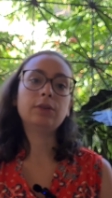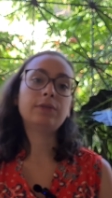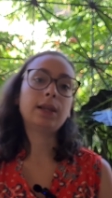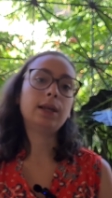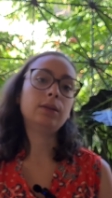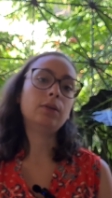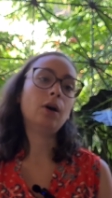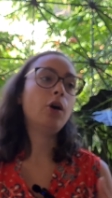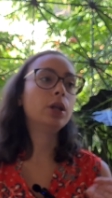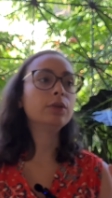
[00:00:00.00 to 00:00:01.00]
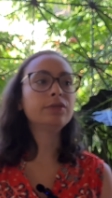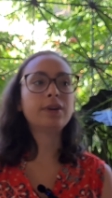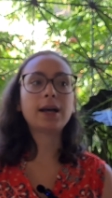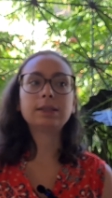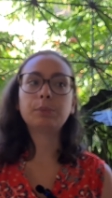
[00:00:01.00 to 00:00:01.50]
falando: "Ó, oh, não
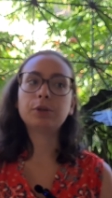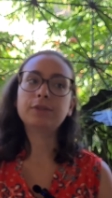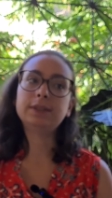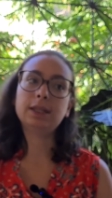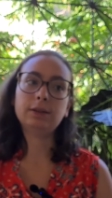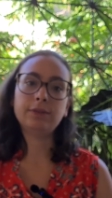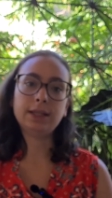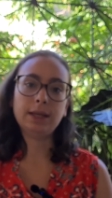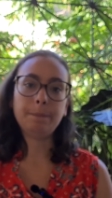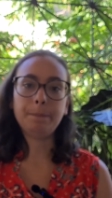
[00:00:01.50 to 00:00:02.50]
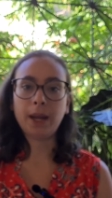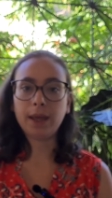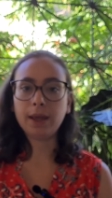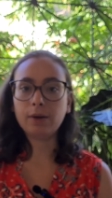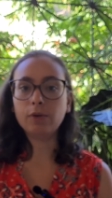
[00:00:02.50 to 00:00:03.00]
faça porque você não vai ter
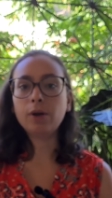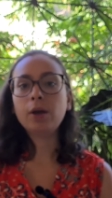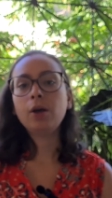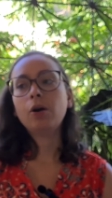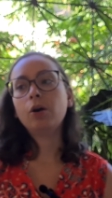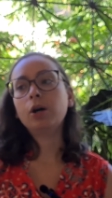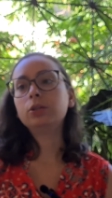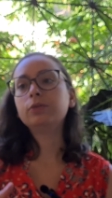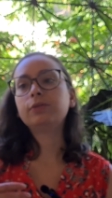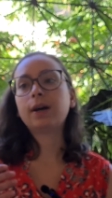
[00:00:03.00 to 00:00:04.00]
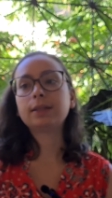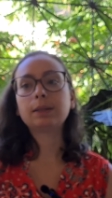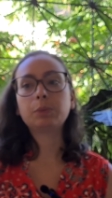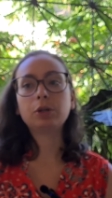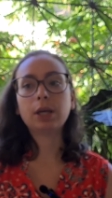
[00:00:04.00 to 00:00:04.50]
emprego. Ó, oh, não
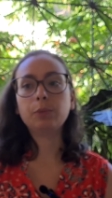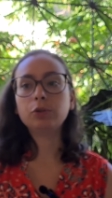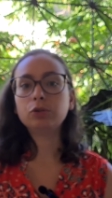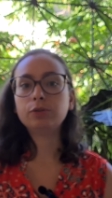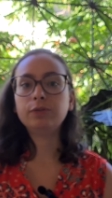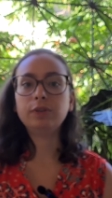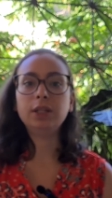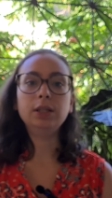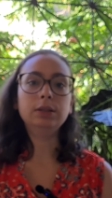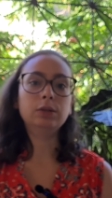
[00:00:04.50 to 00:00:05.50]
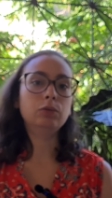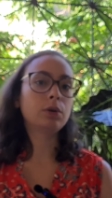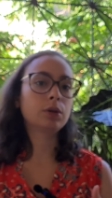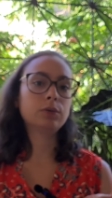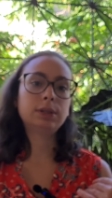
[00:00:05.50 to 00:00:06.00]
faça porque é muito difícil,
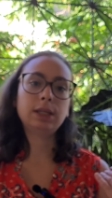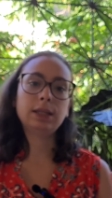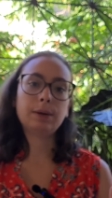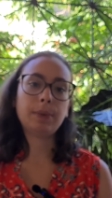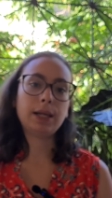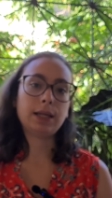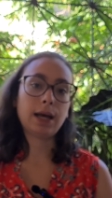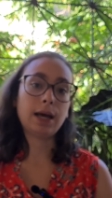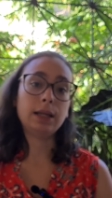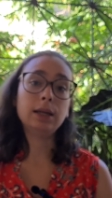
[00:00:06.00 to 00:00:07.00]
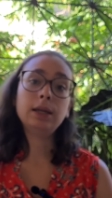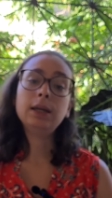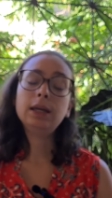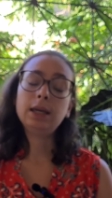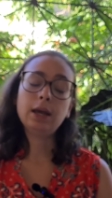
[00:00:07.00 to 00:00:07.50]
nunca consegui trabalhar na área".
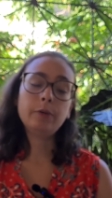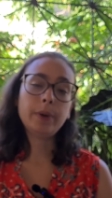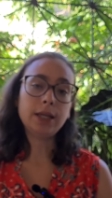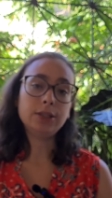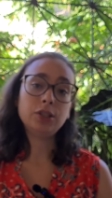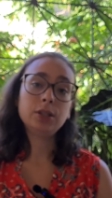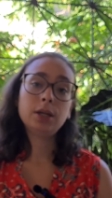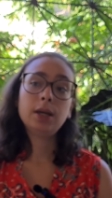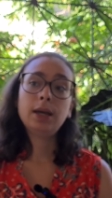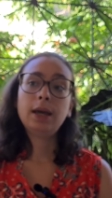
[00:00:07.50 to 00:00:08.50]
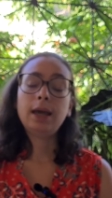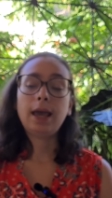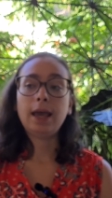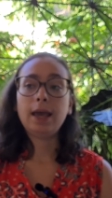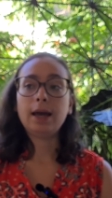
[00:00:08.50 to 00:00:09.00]
E realmente,
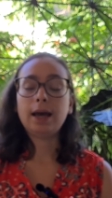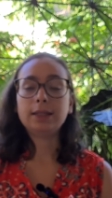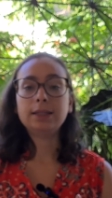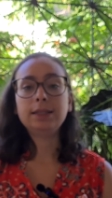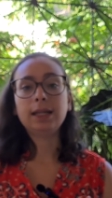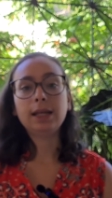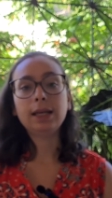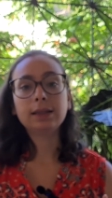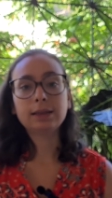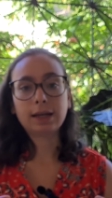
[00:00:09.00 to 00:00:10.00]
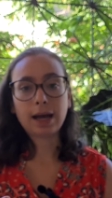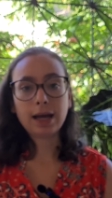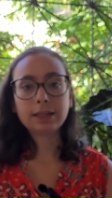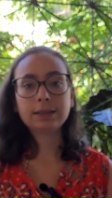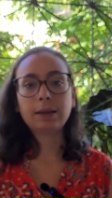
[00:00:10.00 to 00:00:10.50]
é, a gente tem que
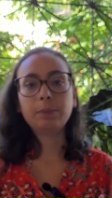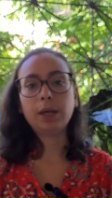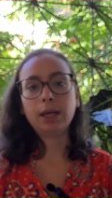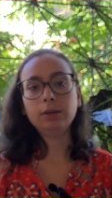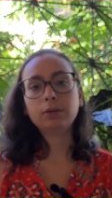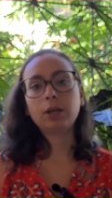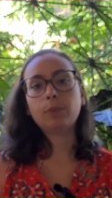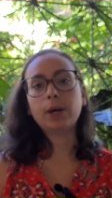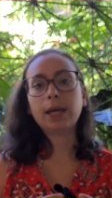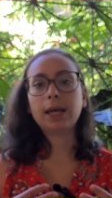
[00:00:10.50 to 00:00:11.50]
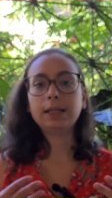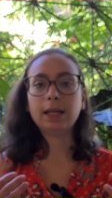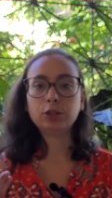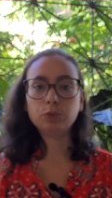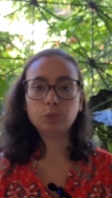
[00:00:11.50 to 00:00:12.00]
entrar sabendo que é uma
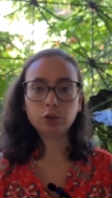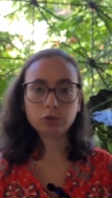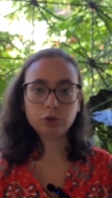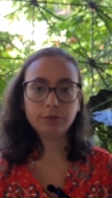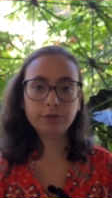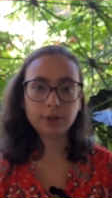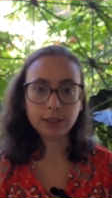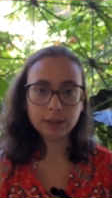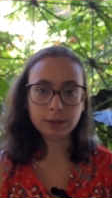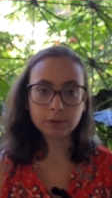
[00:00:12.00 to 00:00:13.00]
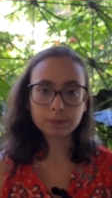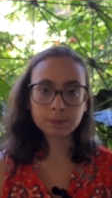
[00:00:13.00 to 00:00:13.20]
realidade muito difícil